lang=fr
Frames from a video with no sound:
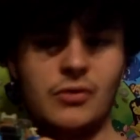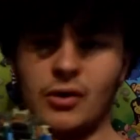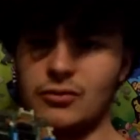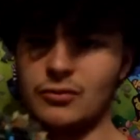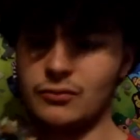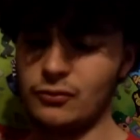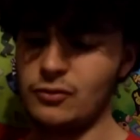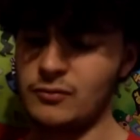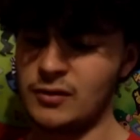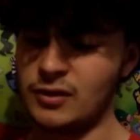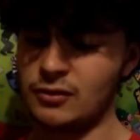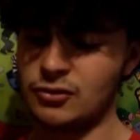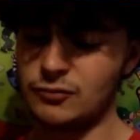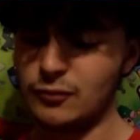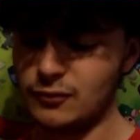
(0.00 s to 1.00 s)
ou faire ce qu'on veut,
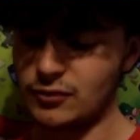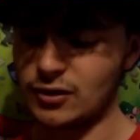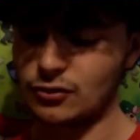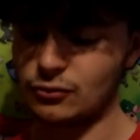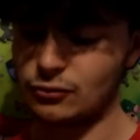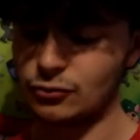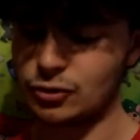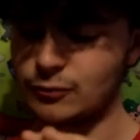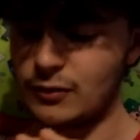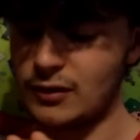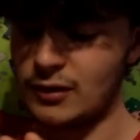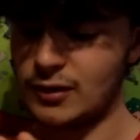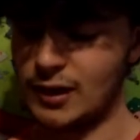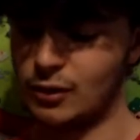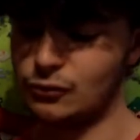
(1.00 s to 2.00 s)
mais du moment qu'elle ne touche
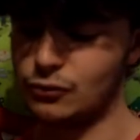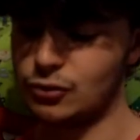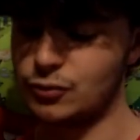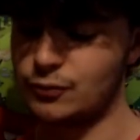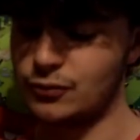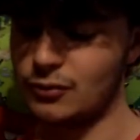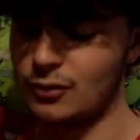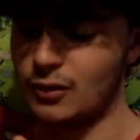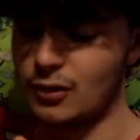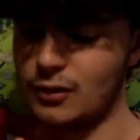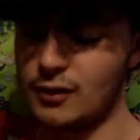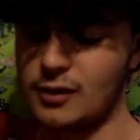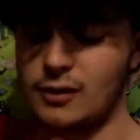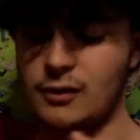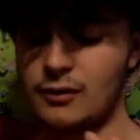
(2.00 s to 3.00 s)
pas, qu'elle ne touche plus
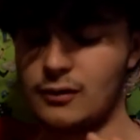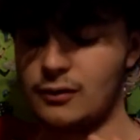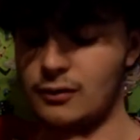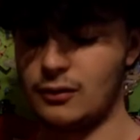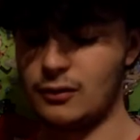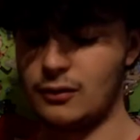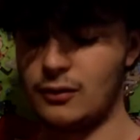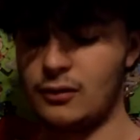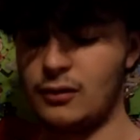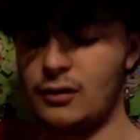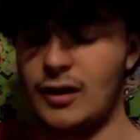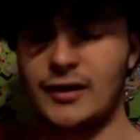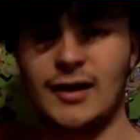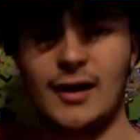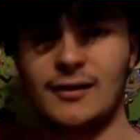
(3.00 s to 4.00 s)

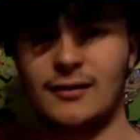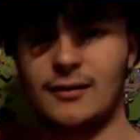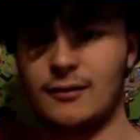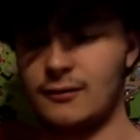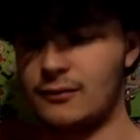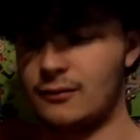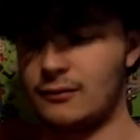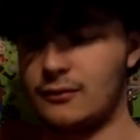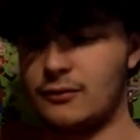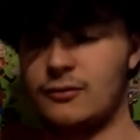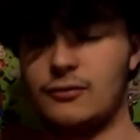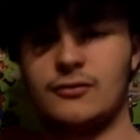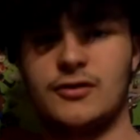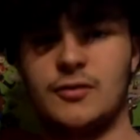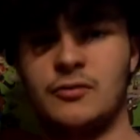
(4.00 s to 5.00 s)
la carte,
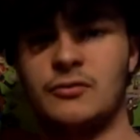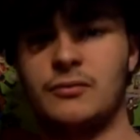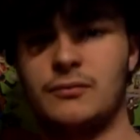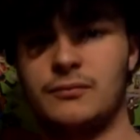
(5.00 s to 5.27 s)
euh, c'est bon.